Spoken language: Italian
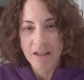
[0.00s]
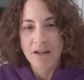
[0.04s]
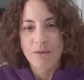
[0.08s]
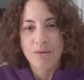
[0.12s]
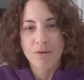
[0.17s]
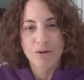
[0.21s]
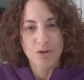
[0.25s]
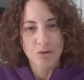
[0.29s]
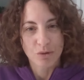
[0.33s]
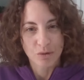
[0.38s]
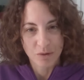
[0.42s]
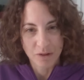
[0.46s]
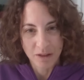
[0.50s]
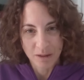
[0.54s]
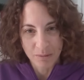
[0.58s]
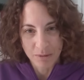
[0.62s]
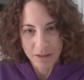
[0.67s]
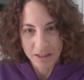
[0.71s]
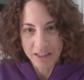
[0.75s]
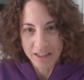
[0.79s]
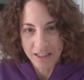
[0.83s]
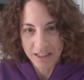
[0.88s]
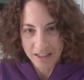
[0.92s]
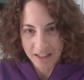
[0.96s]
Questo film
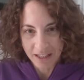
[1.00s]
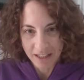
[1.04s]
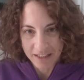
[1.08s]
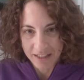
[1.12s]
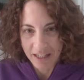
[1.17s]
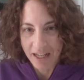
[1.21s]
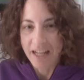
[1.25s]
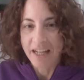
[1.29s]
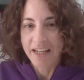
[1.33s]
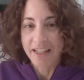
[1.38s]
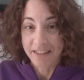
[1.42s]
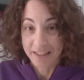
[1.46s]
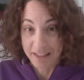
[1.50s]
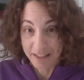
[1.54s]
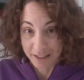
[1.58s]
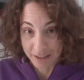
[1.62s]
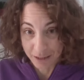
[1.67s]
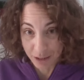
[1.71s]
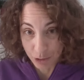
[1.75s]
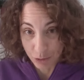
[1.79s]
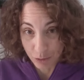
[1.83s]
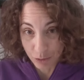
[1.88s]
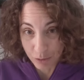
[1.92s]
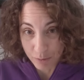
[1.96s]
in Italia è
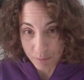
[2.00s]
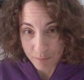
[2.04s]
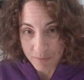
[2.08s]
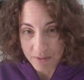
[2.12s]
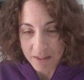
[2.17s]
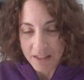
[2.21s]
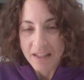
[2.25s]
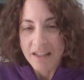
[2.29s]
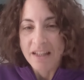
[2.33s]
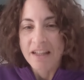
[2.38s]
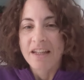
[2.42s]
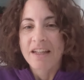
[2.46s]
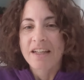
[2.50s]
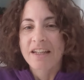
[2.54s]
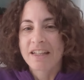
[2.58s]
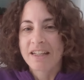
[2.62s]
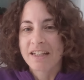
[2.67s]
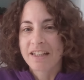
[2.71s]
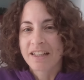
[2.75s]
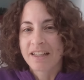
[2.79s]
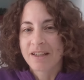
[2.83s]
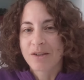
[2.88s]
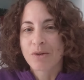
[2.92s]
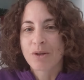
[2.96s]
inedito
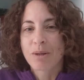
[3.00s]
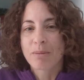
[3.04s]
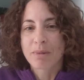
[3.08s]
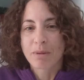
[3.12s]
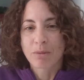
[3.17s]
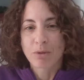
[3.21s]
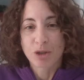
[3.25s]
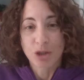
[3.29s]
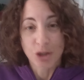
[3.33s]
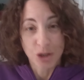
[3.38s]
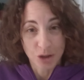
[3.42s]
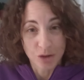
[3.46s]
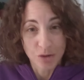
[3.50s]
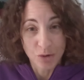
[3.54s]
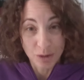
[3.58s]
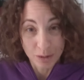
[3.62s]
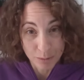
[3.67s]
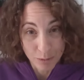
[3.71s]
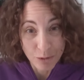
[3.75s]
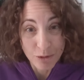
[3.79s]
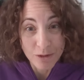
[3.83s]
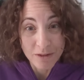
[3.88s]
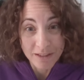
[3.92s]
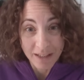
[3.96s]
e noi abbiamo deciso di
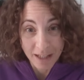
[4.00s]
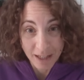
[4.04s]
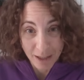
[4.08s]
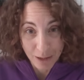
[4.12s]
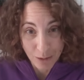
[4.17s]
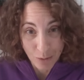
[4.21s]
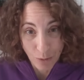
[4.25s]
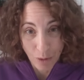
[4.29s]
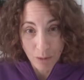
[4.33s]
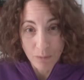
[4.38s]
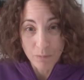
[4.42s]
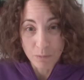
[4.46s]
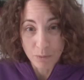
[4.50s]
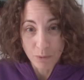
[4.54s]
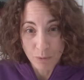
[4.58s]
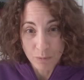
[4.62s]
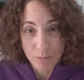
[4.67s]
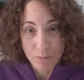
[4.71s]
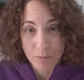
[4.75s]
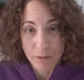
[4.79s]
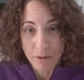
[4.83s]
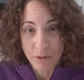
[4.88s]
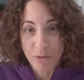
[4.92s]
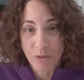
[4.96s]
portarlo al
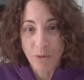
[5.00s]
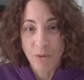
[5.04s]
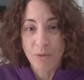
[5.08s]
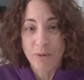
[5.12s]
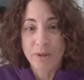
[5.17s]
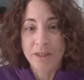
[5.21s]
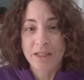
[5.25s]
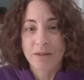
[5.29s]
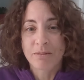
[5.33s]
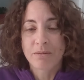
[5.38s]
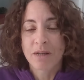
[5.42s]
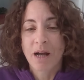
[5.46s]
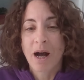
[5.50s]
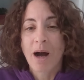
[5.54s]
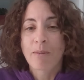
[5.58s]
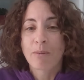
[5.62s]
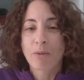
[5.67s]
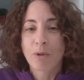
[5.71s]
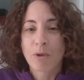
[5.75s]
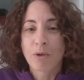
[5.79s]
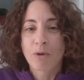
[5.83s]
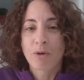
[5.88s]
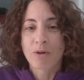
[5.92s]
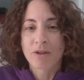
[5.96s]
pubblico, quindi
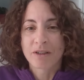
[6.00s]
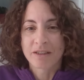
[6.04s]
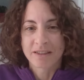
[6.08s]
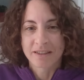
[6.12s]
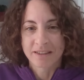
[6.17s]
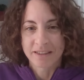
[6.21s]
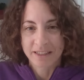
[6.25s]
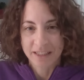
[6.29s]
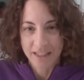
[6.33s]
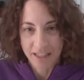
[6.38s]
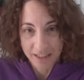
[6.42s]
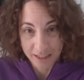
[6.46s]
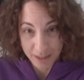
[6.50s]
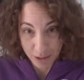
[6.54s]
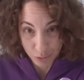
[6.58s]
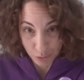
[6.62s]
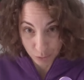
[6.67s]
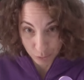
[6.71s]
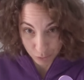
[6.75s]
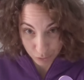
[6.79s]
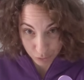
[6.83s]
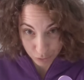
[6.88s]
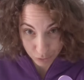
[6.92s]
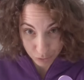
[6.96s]
abbiamo eh, incaricato
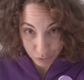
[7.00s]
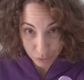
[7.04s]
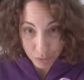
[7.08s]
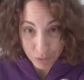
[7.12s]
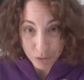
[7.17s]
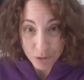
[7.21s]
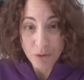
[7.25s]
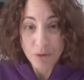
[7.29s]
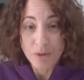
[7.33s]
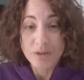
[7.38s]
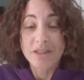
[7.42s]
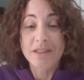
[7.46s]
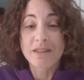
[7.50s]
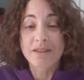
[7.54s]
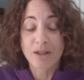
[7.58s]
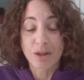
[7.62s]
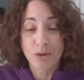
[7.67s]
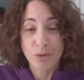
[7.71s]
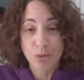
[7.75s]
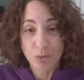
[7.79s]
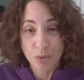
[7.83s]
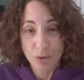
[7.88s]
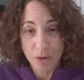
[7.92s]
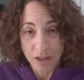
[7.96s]
uno studio di
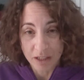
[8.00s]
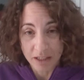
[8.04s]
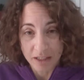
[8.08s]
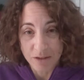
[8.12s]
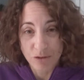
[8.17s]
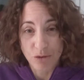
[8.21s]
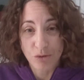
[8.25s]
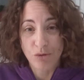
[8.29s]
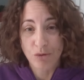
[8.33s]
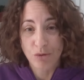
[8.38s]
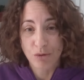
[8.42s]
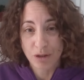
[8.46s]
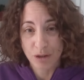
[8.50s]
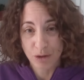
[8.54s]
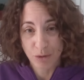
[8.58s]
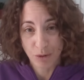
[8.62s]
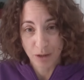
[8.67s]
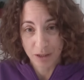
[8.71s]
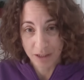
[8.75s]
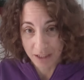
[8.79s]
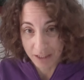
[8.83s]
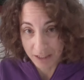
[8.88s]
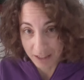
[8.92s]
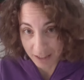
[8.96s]
tradurre i
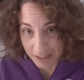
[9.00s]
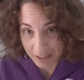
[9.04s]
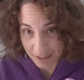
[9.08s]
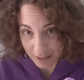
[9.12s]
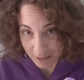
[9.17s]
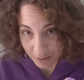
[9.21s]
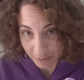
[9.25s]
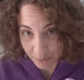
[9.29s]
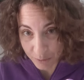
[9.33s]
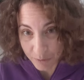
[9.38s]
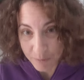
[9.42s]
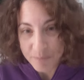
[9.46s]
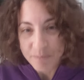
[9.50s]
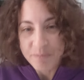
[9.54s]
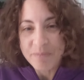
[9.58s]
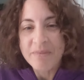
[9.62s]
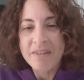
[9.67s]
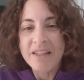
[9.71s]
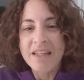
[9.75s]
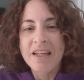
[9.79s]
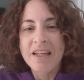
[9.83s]
sottotitoli in italiano.